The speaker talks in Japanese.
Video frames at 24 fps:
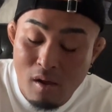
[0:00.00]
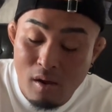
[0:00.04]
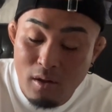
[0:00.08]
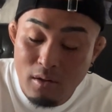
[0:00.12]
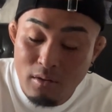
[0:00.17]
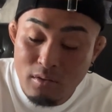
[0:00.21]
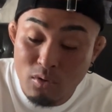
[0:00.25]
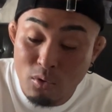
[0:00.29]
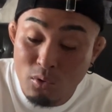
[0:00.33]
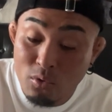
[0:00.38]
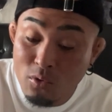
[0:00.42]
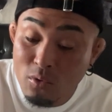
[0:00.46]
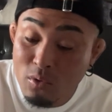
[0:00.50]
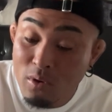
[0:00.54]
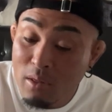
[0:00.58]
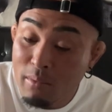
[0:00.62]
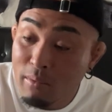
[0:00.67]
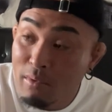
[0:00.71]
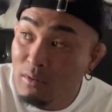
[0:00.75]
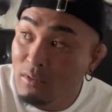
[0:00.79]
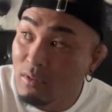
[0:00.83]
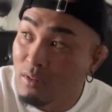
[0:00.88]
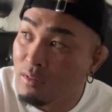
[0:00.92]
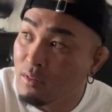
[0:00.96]
その
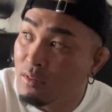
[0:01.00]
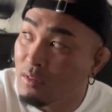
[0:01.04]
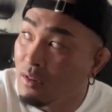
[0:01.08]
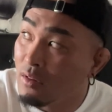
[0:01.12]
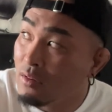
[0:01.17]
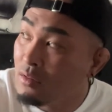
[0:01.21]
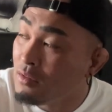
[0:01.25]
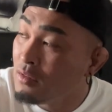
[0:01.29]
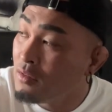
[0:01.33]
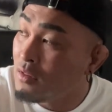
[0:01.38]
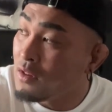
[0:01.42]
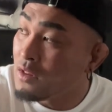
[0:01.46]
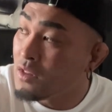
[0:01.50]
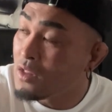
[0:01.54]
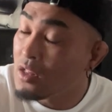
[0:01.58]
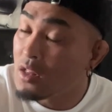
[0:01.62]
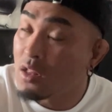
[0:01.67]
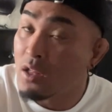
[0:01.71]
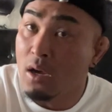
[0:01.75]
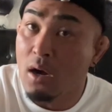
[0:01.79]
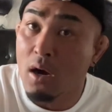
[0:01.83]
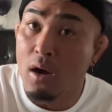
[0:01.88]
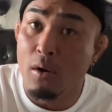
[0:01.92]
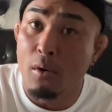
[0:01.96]
レベルで全然
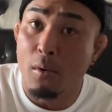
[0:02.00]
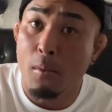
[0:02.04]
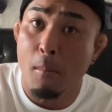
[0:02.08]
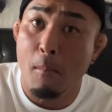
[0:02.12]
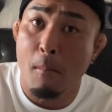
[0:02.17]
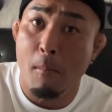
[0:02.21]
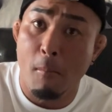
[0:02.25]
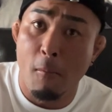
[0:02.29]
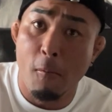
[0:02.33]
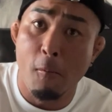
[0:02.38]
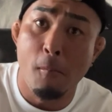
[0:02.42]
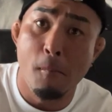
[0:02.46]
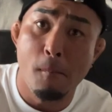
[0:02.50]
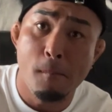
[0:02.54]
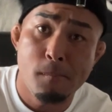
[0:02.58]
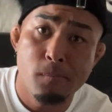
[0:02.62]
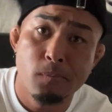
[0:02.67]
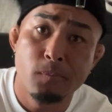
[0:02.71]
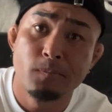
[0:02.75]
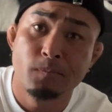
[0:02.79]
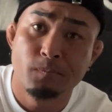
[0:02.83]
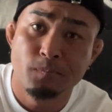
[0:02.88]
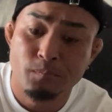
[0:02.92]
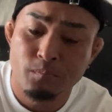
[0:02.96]
違う。もう
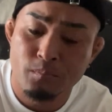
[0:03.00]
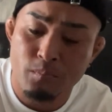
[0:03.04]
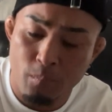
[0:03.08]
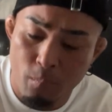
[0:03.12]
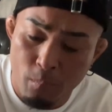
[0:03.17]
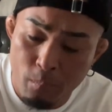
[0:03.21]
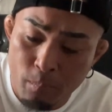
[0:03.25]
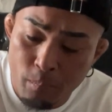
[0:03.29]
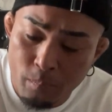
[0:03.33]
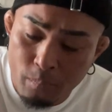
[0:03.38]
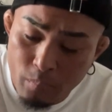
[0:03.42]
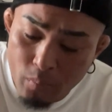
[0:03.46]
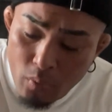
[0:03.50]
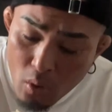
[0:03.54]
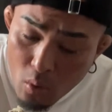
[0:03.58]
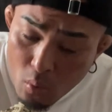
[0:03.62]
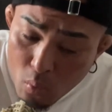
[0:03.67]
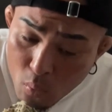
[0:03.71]
うん。だか